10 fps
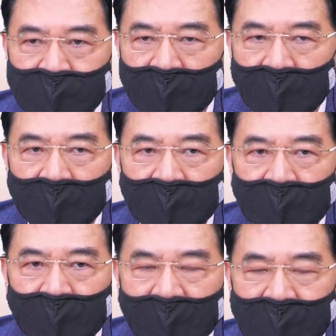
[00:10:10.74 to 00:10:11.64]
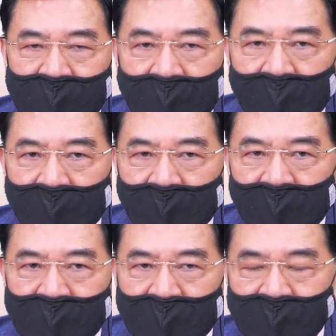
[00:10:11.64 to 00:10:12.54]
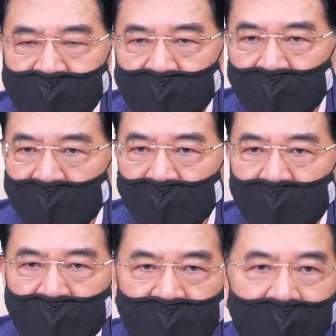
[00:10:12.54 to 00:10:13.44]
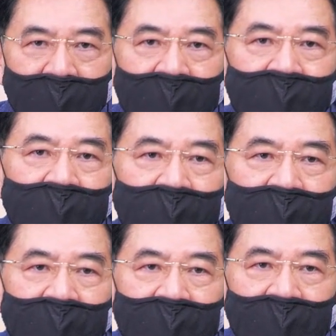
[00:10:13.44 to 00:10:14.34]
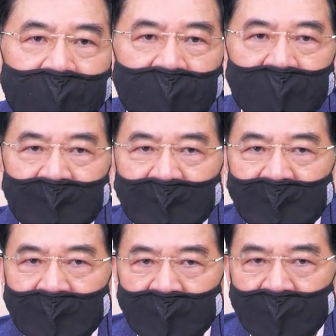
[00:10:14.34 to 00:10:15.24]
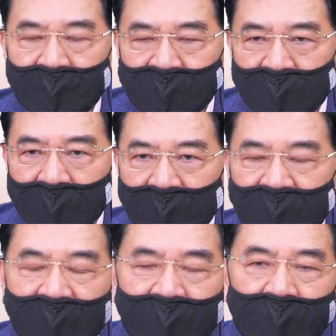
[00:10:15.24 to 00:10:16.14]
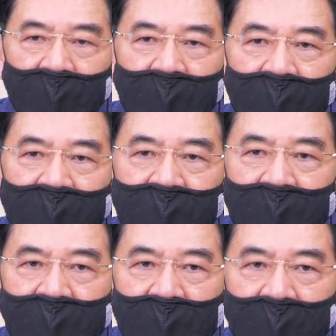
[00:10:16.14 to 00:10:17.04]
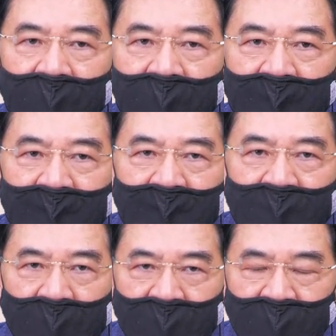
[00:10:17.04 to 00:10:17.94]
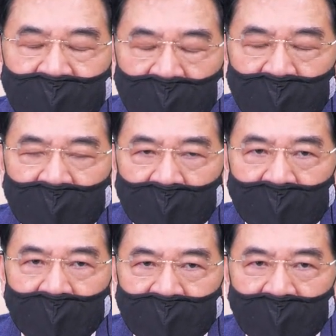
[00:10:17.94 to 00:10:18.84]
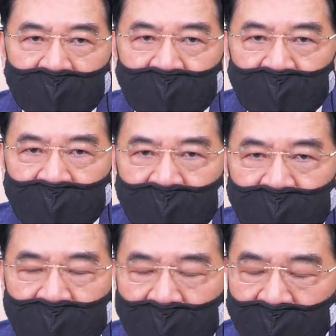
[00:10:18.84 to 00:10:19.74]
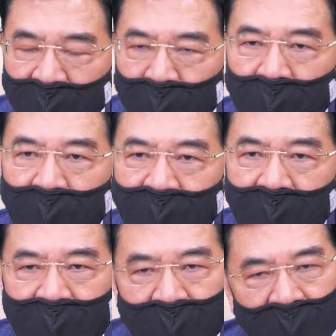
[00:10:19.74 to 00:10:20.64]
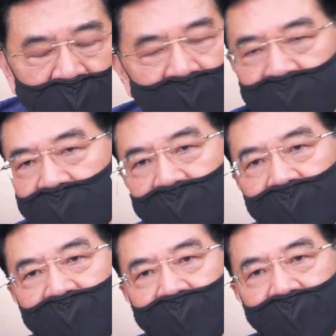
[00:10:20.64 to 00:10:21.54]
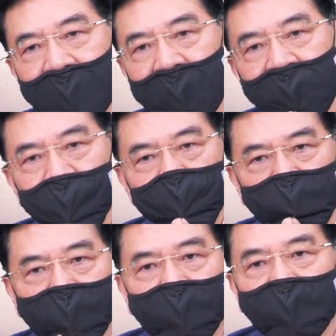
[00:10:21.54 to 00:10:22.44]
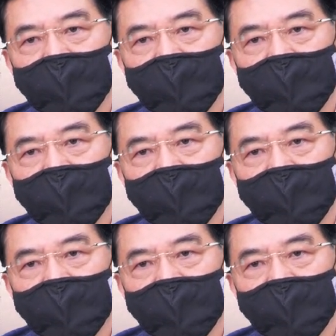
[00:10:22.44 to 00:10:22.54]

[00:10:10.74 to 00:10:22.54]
七号一八三二零三四五一路空下来一千六百点，一六七二零翻多一千点。从清明长假前一七七四零一路空下来，今天又一千两百点，对不对？